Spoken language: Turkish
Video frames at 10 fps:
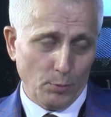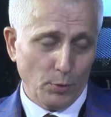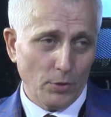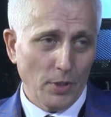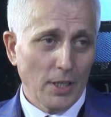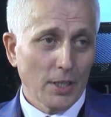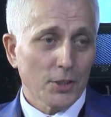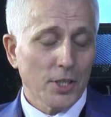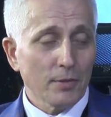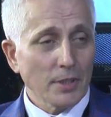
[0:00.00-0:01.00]
Bunu
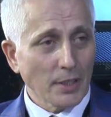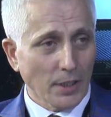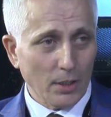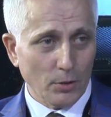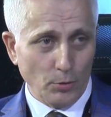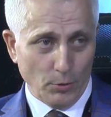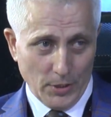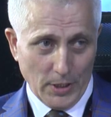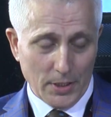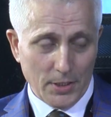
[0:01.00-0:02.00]
çevrede tanıtıyoruz.
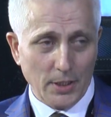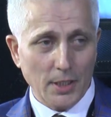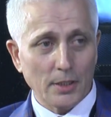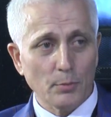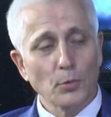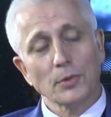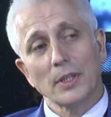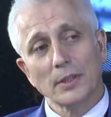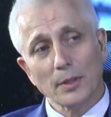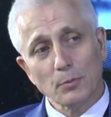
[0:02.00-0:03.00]
Sadece tanıtım
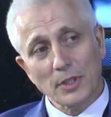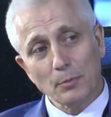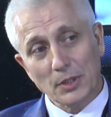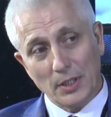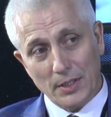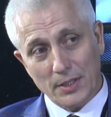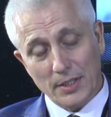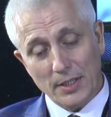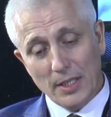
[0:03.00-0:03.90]
yöntemlerimizden bir tanesi.